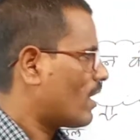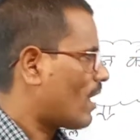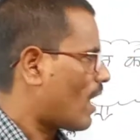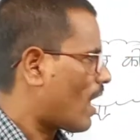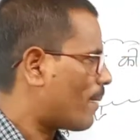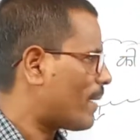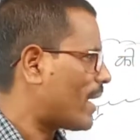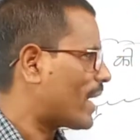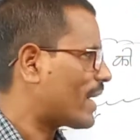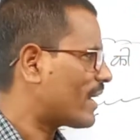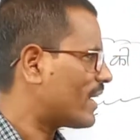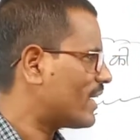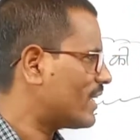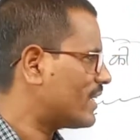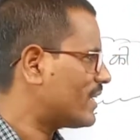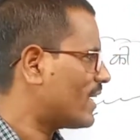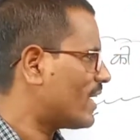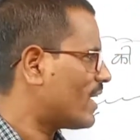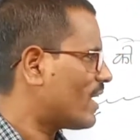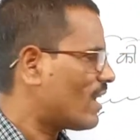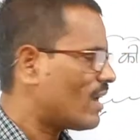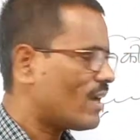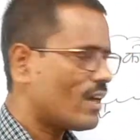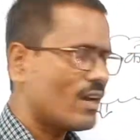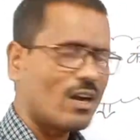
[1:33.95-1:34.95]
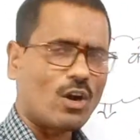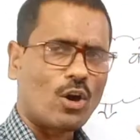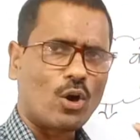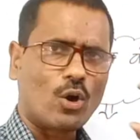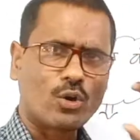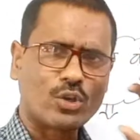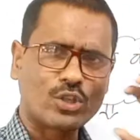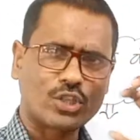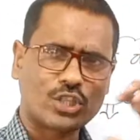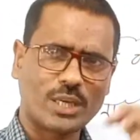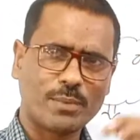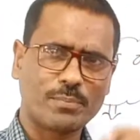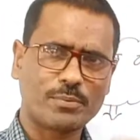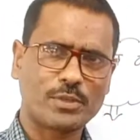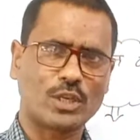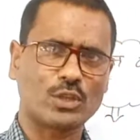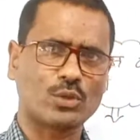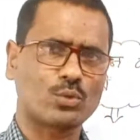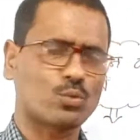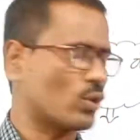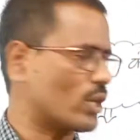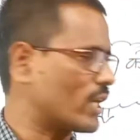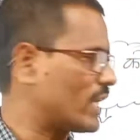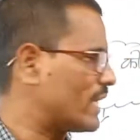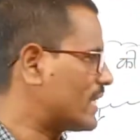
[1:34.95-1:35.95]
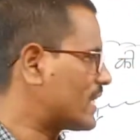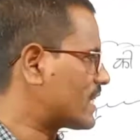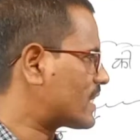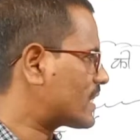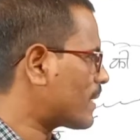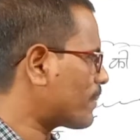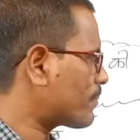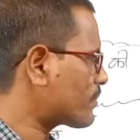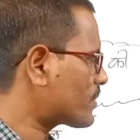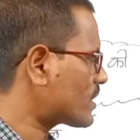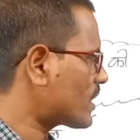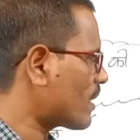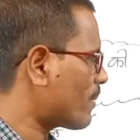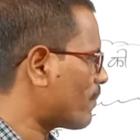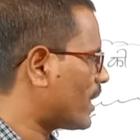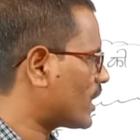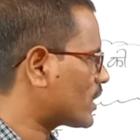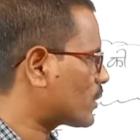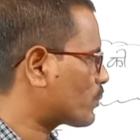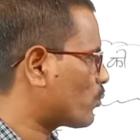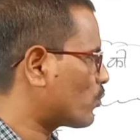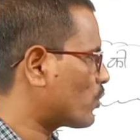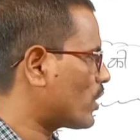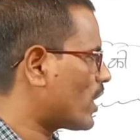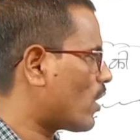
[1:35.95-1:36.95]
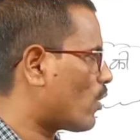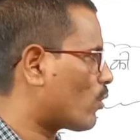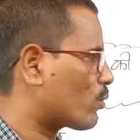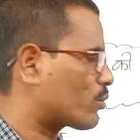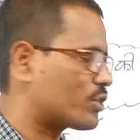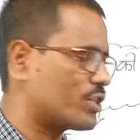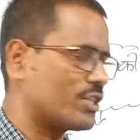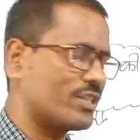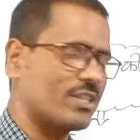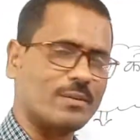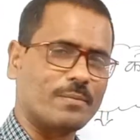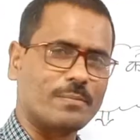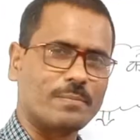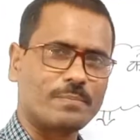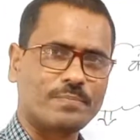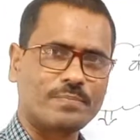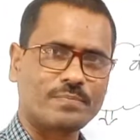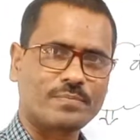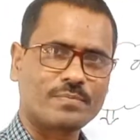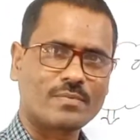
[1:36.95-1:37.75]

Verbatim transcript: हमारे लिए और जीव जंतु के लिए सबसे महत्वपूर्ण है ऑक्सीजन